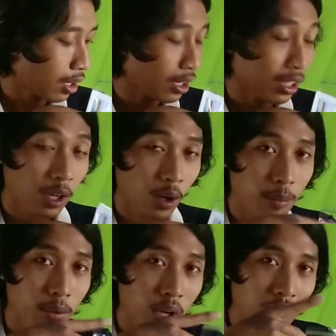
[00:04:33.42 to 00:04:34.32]
ketika
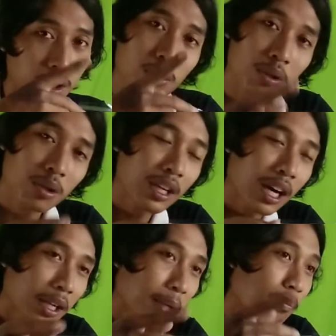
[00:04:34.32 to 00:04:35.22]
rombongan turun
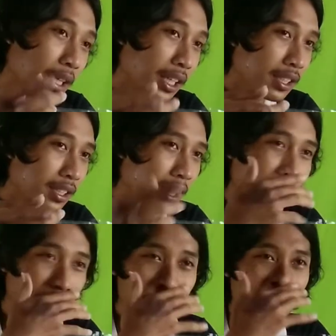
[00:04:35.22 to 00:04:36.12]
dari bis
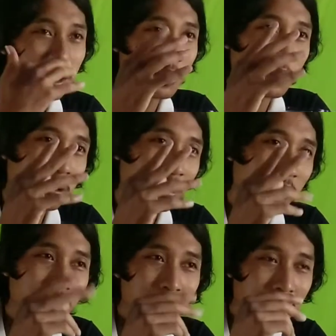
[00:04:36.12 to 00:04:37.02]
nah, itu
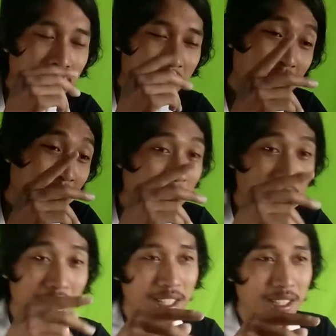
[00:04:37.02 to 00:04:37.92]
disuruh diem ya
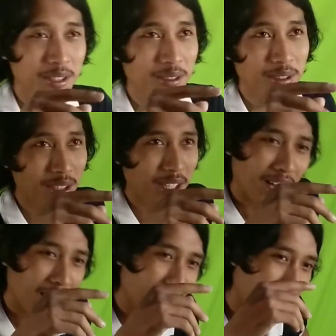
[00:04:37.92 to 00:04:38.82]
guys ya disuruh
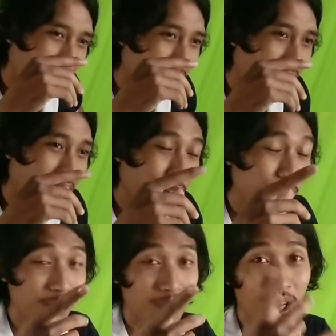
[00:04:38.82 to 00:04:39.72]
nah, karena ada
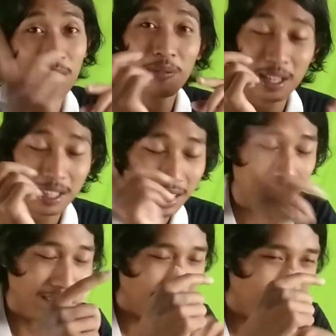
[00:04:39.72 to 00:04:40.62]
fotografer dari
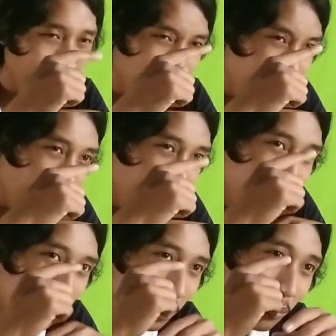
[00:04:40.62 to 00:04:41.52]
sana itu
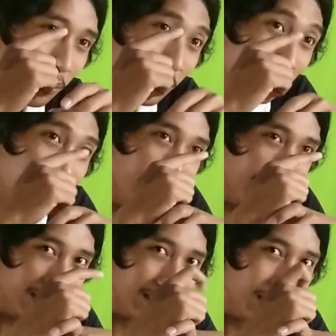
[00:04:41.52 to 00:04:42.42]
yang untuk memfoto
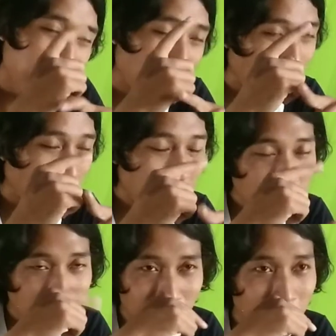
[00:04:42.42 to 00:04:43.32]
guys jadi per orang
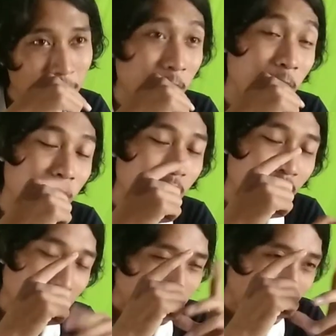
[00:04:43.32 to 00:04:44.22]
itu difoto
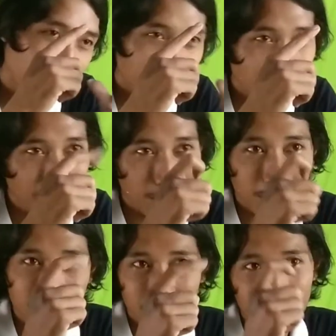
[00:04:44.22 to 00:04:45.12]
perorangan foto
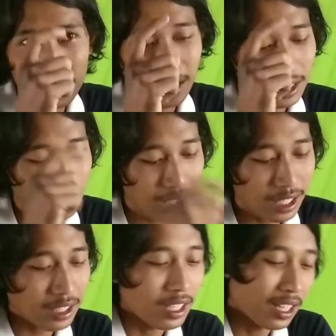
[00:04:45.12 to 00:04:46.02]
cekrek cekrek
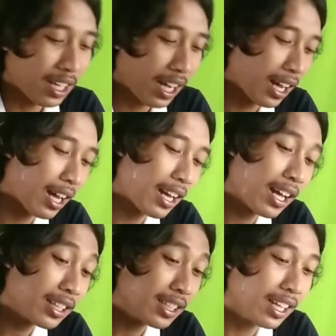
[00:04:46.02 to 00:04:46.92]
cekrek nah
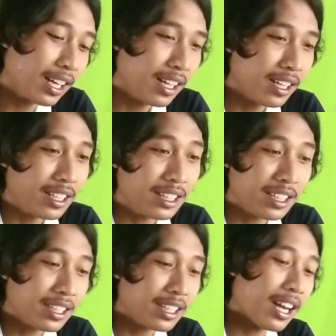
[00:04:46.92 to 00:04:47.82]
alhasil
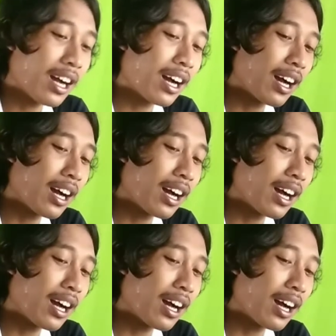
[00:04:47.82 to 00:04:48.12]
ketika